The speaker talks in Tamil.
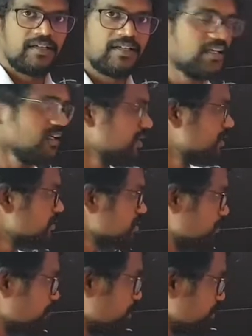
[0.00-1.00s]
இல்லையா
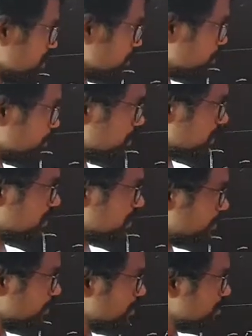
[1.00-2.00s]
சப்போ இன்புட்
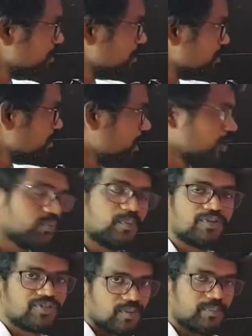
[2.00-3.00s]
ஈக்குவல் டு
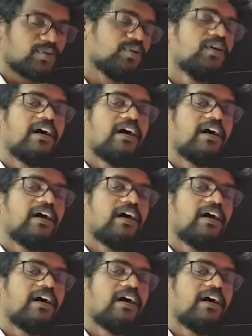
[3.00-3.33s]
அவுட்புட் சப்போ